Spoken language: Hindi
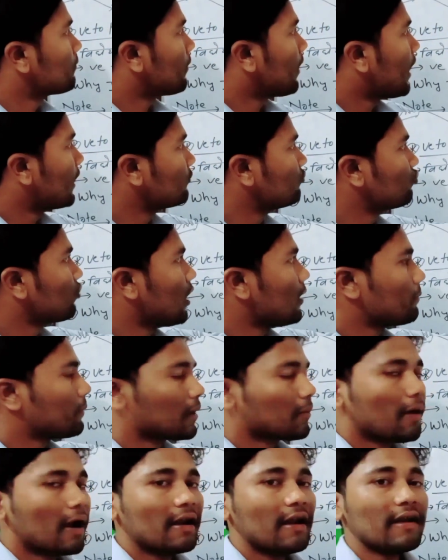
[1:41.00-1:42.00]
पांच जो है
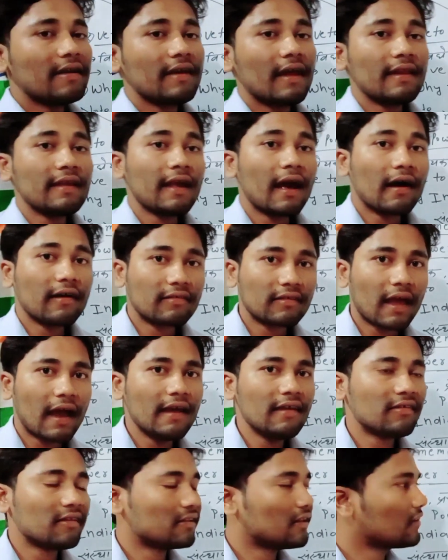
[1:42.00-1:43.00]
परमानेंट यानी कि
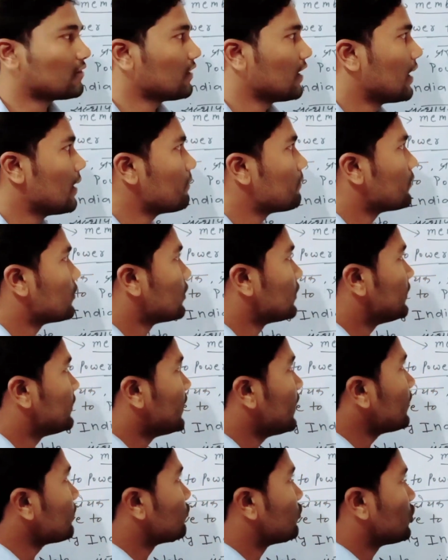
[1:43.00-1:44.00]
अस्थाई सदस्य हैं
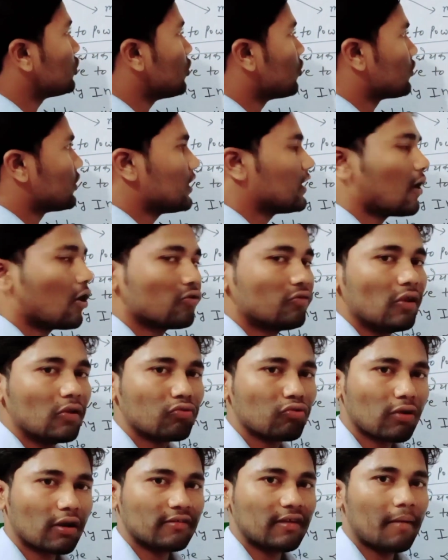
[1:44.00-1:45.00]
ये सिक्योरिटी काउंसिल
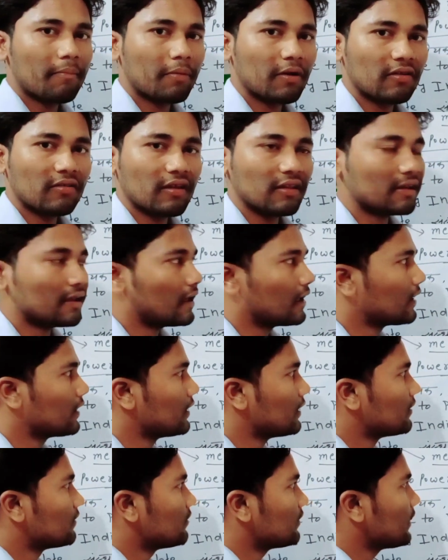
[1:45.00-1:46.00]
सुरक्षा परिषद के
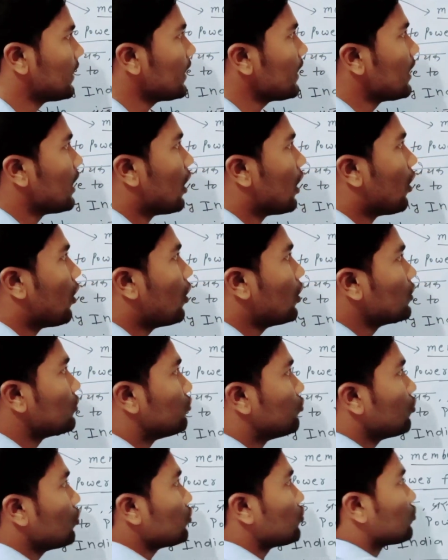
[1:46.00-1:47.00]
ठीक है और
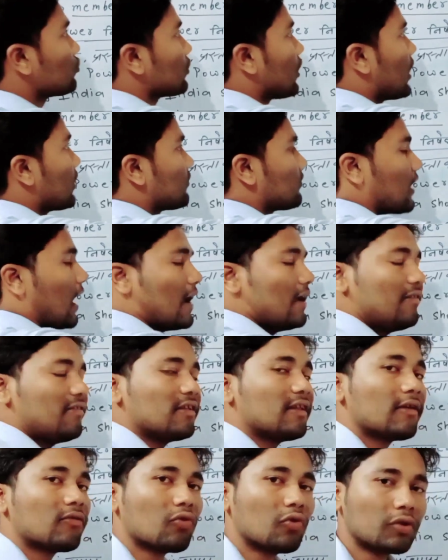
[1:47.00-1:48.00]
जो अस्थाई
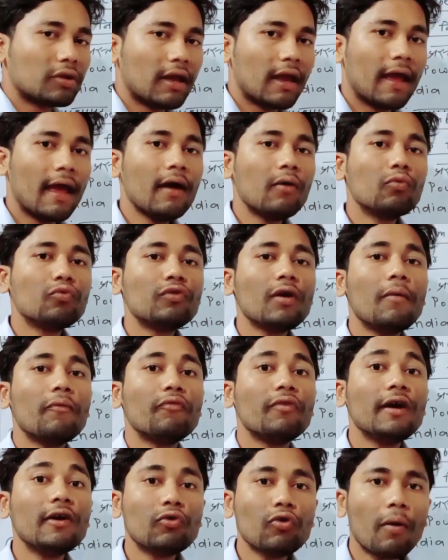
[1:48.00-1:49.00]
सदस्य होते हैं उसे
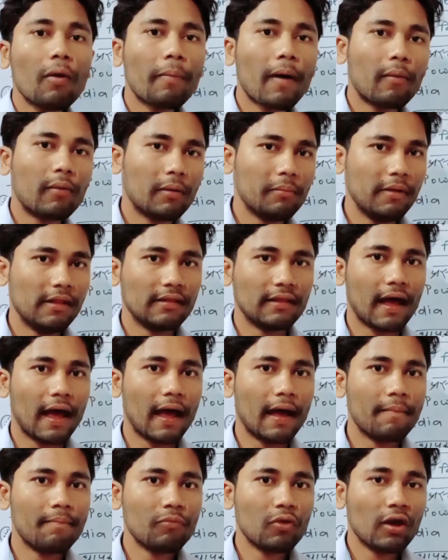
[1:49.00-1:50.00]
वीटो पावर मिलता
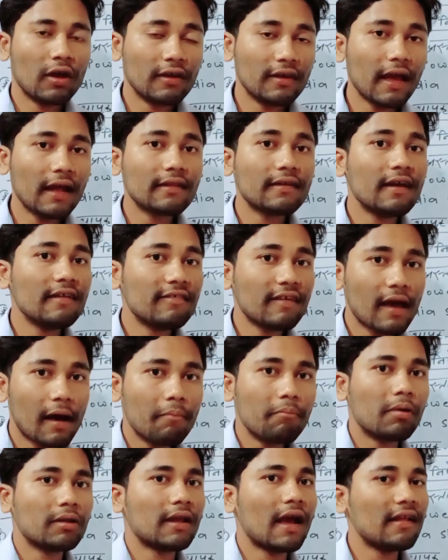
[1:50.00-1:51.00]
है याद कीजिए
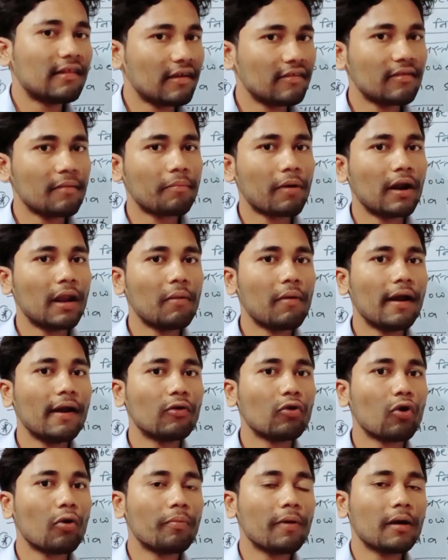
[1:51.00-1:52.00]
हम बताए थे इससे पहले वाले
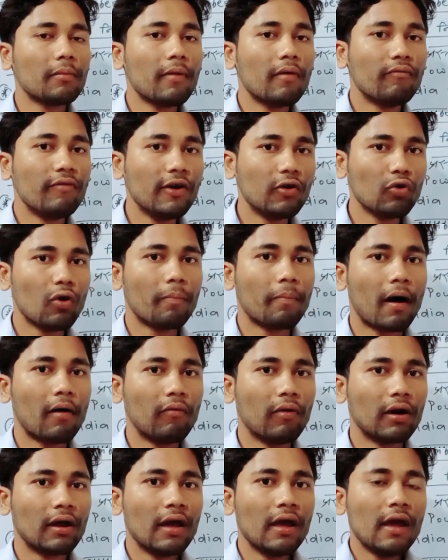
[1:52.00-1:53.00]
टॉपिक में वीटो
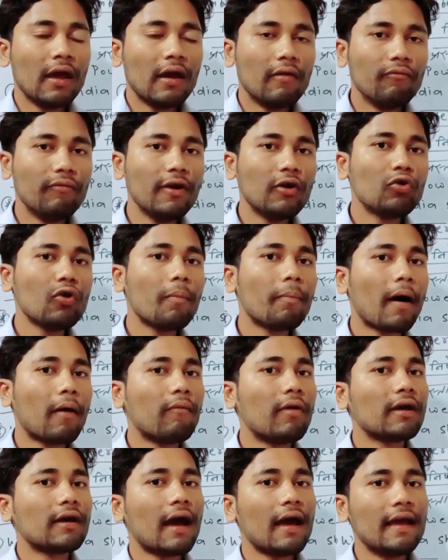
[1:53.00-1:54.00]
पावर वीटो
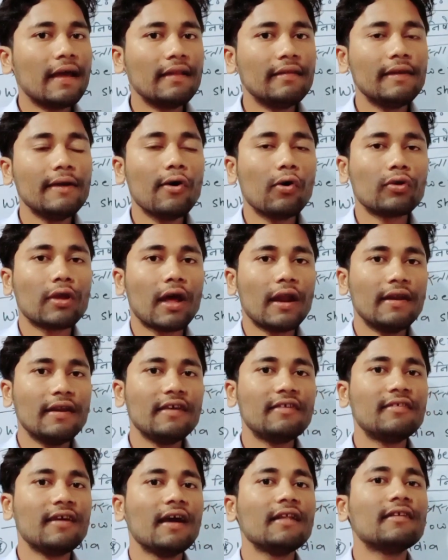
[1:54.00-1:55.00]
पावर का हिंदी होता है
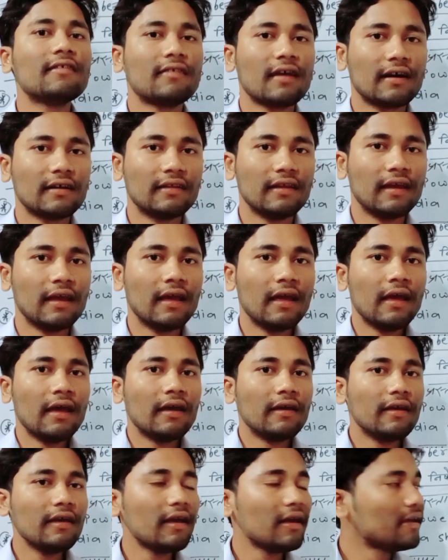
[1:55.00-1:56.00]
निषेध शक्ति
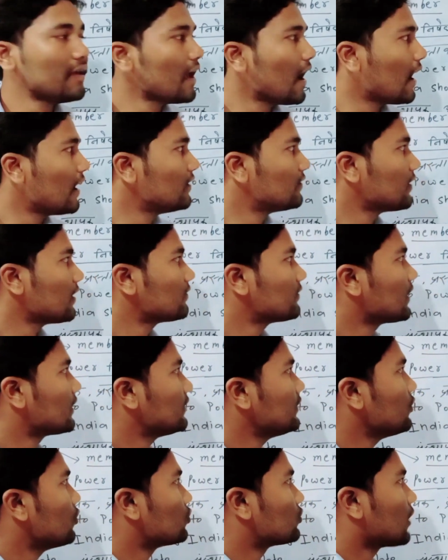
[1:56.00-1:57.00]
ये ऐसा
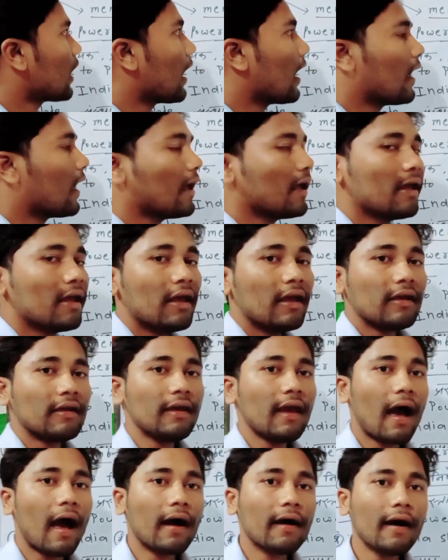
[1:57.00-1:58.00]
शक्ति होता है
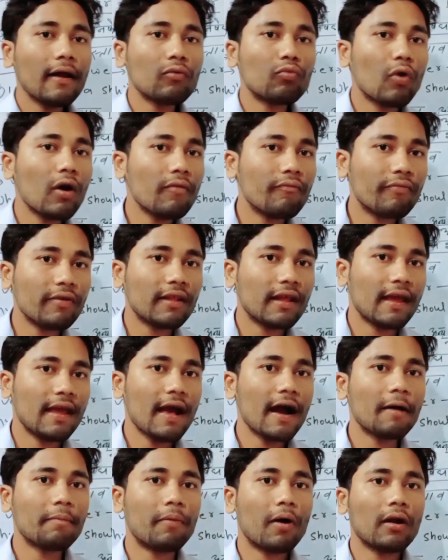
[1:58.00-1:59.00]
कि अगर कोई
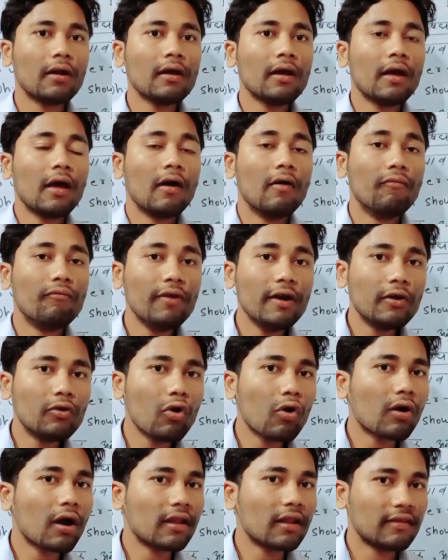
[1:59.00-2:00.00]
विधेयक पर
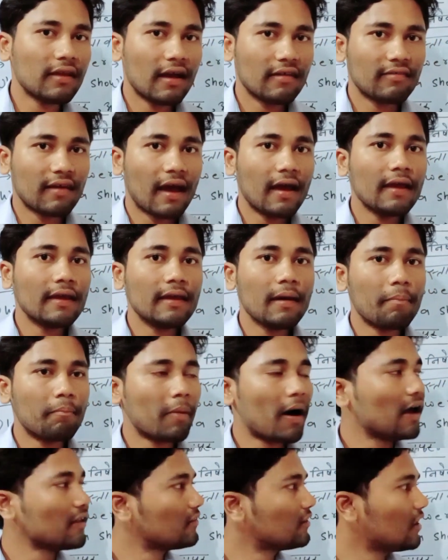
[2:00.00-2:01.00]
वीटो कर दिया जाए ये
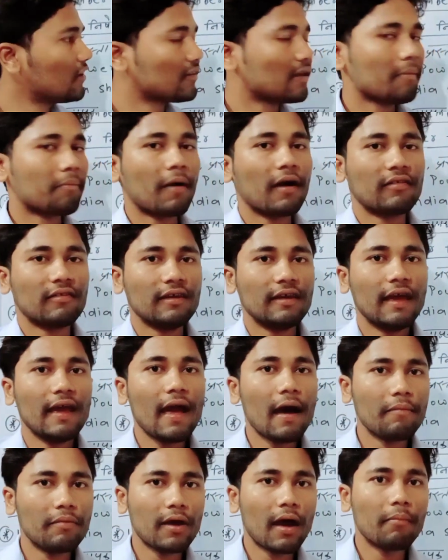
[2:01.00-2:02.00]
पांच देश के पास ही
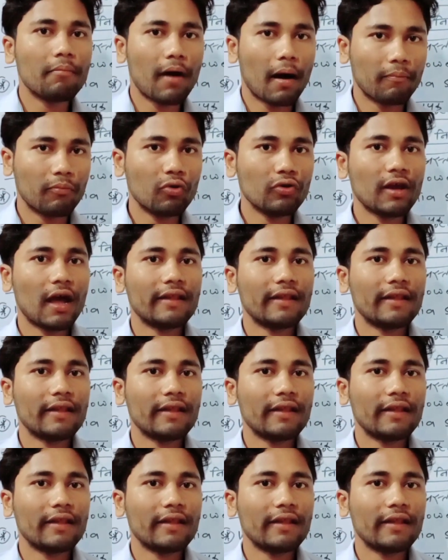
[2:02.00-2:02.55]
है अभी हम आपको